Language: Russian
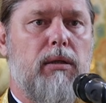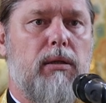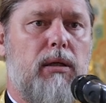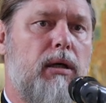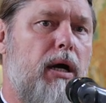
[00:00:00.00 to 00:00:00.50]

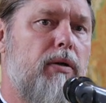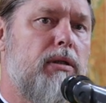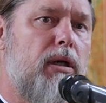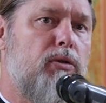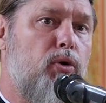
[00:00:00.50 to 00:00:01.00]

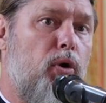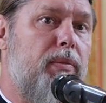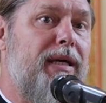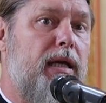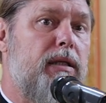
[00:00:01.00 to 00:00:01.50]
налегают на
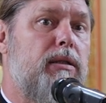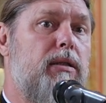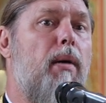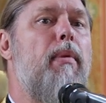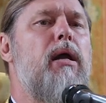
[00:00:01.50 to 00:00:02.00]
дом, и есть
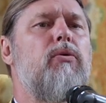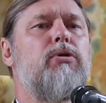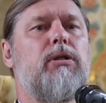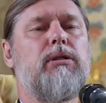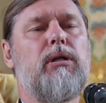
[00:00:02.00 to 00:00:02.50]
домы
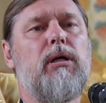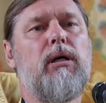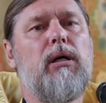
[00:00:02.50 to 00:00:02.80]
рушатся,